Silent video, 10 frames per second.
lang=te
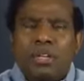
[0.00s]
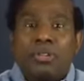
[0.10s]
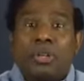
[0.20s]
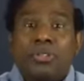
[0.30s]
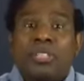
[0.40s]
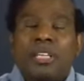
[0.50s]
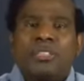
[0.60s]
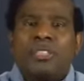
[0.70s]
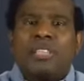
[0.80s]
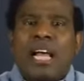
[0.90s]
యుద్ధం
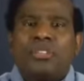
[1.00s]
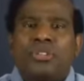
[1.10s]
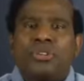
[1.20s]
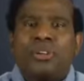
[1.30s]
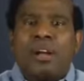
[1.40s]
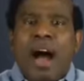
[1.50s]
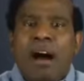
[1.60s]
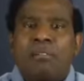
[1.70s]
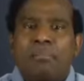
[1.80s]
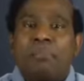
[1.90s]
చేసి శాంతియుతంగా
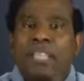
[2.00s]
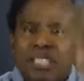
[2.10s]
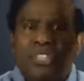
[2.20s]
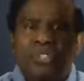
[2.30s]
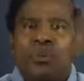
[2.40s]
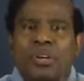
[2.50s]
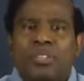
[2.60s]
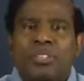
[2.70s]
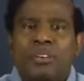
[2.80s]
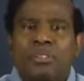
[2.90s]
బ్రిటిష్ను
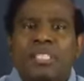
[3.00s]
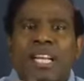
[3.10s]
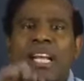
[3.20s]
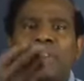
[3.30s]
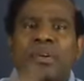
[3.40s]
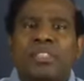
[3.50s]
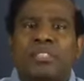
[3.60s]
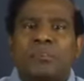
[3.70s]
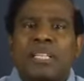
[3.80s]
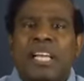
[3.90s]
ఓడించాం చైనాను
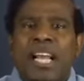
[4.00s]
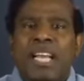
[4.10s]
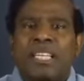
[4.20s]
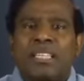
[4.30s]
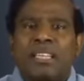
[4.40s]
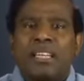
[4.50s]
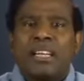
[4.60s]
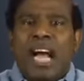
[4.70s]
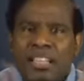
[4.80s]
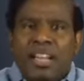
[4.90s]
ఓడించడం పెద్ద లెక్కేటి
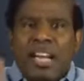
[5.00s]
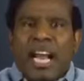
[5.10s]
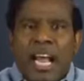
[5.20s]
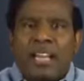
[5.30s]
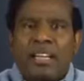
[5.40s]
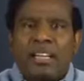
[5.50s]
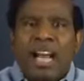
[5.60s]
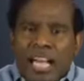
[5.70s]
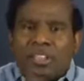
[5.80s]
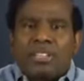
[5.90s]
అందరం కలాలి
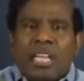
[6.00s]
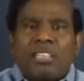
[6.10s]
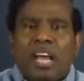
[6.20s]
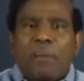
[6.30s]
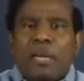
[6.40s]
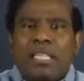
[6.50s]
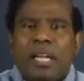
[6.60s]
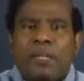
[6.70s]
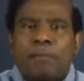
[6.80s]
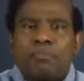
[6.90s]
అందరూ సంతకాలు పెట్టాలి